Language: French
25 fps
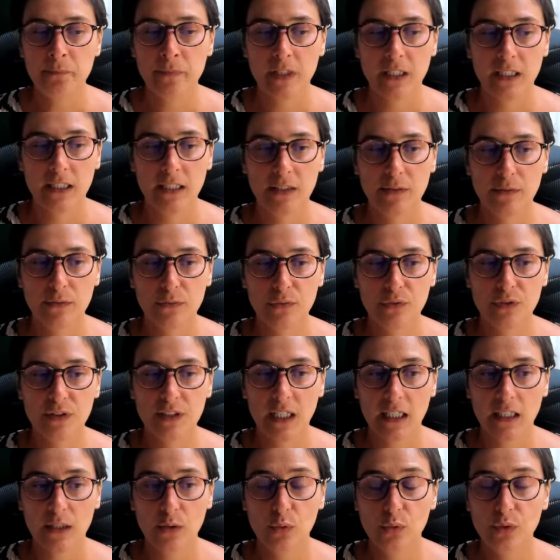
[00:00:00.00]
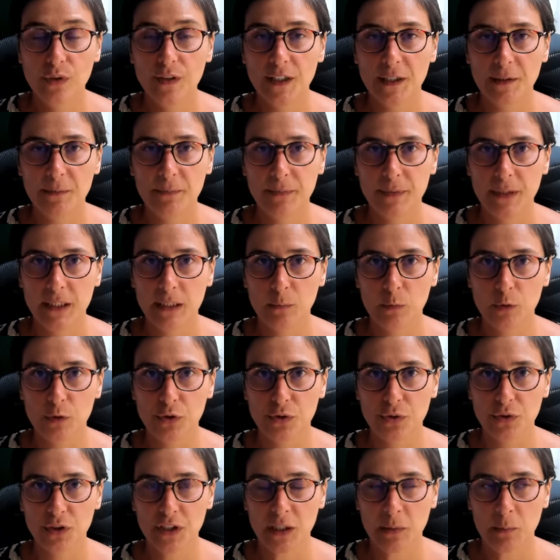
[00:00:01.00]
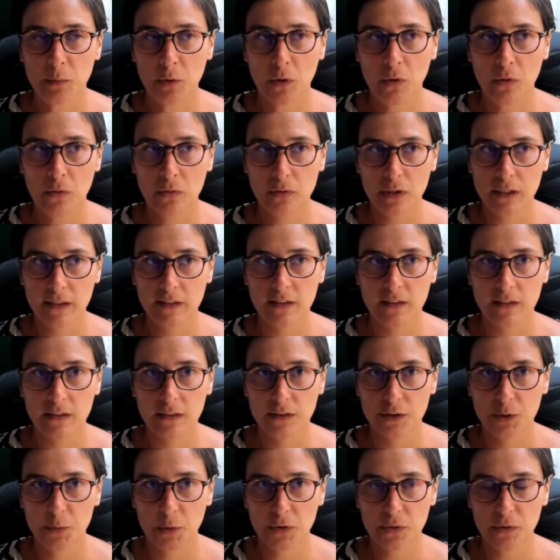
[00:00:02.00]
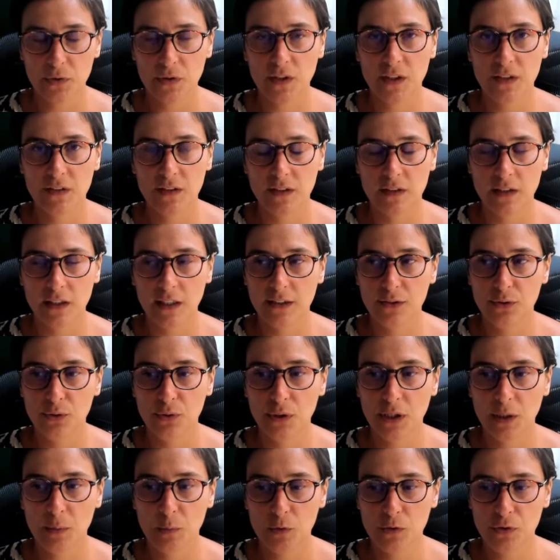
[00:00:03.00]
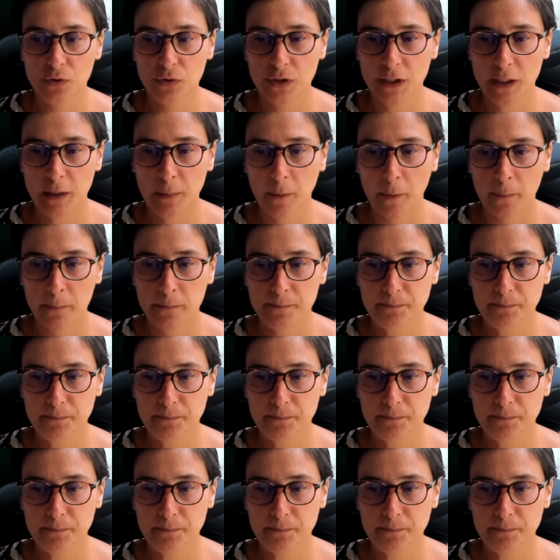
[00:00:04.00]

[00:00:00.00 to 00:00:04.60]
qui vous a coûté émotionnellement. On voit que je pense que ça a été très dur émotionnellement.